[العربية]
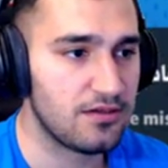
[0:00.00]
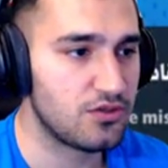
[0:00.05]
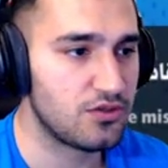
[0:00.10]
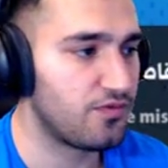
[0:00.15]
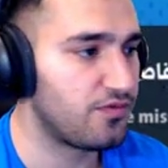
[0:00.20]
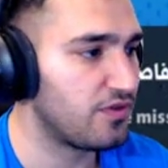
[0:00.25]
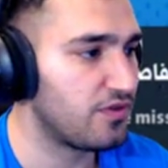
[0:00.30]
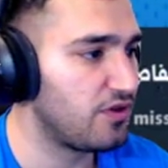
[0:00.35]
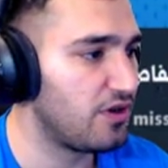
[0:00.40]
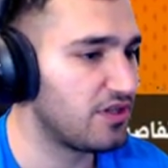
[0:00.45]

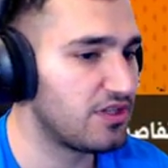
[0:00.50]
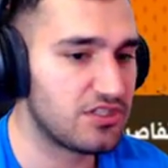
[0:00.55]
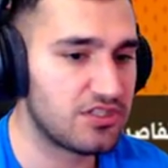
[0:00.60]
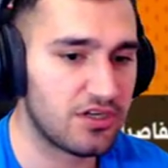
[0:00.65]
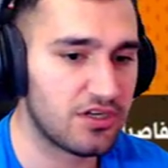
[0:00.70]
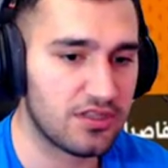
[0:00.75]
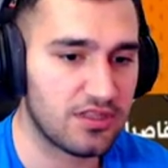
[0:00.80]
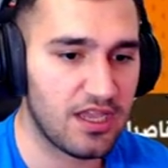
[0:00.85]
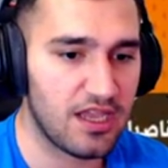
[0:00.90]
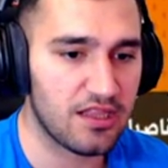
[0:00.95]
شوف هدول
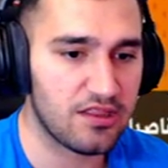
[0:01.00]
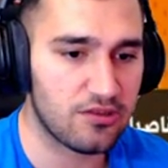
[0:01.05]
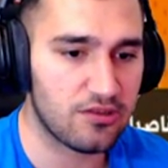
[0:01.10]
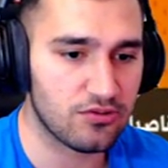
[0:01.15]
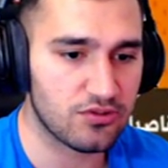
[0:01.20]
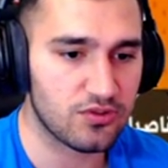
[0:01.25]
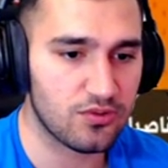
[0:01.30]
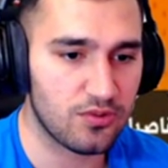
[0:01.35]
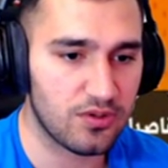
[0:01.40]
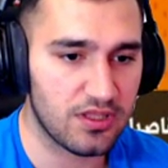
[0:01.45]
تيشرتات في
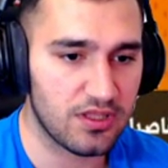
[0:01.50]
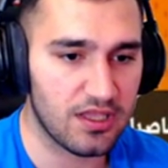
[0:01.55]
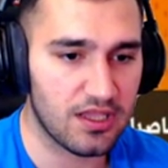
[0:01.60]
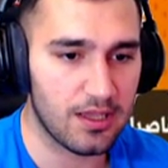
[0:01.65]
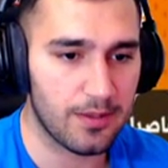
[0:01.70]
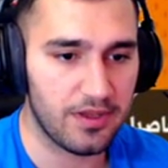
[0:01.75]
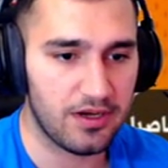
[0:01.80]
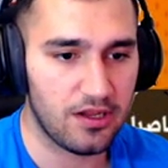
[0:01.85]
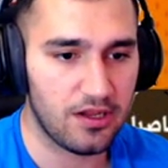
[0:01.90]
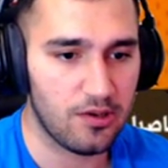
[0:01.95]
شبيه
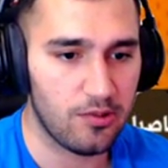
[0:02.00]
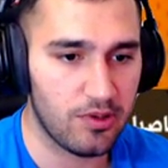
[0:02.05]
من